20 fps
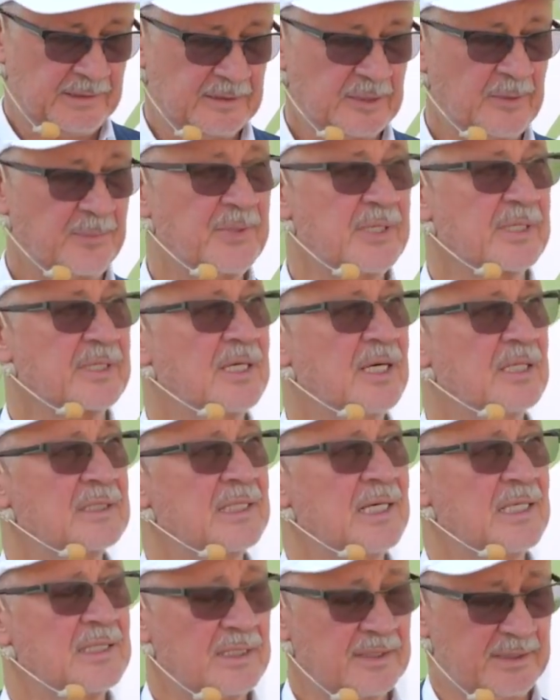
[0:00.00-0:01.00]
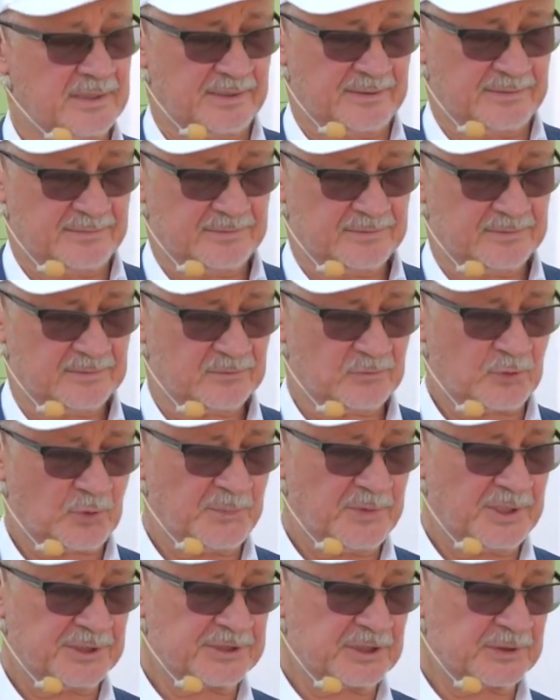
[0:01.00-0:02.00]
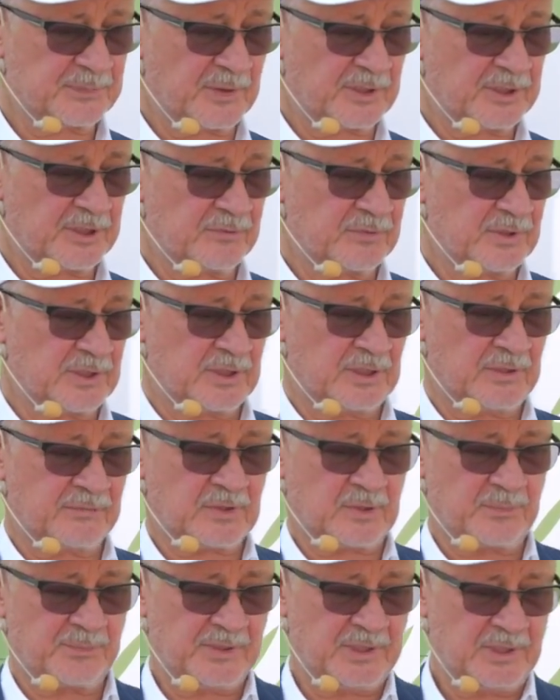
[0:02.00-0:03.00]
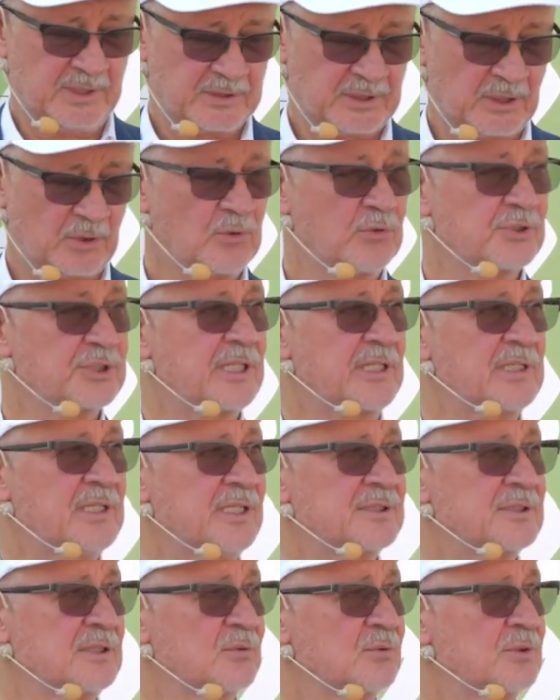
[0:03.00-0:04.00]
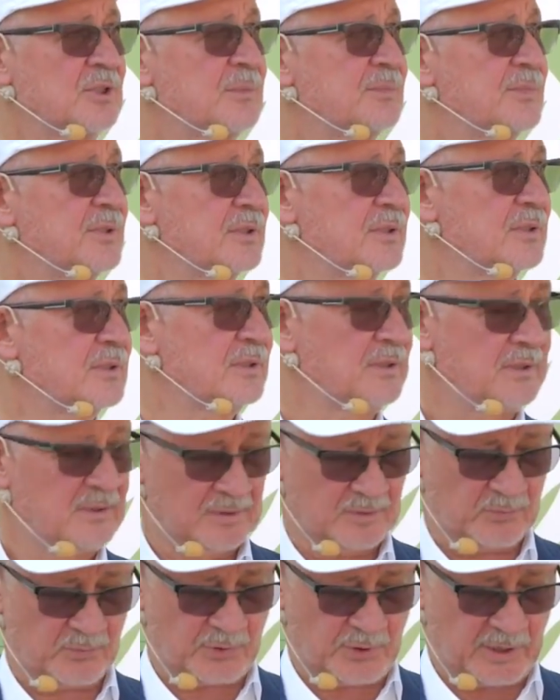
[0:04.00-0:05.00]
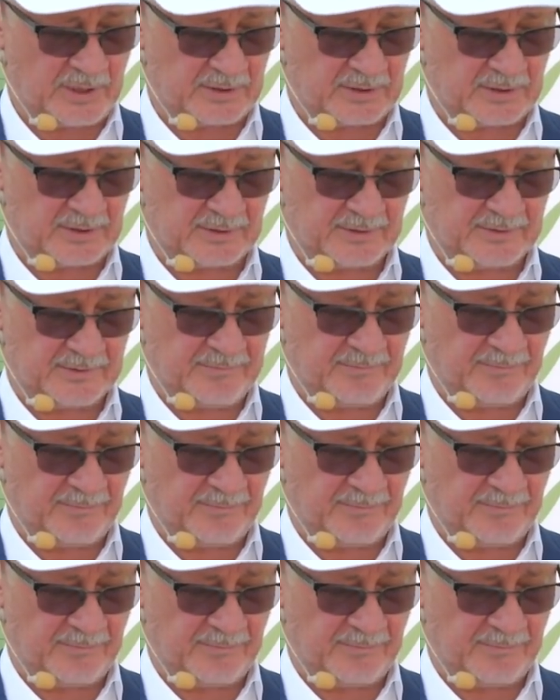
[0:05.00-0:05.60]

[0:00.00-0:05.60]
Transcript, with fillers: Например, аналоги двухместные спортивные автомобили такого же класса, ну типа Бугатти.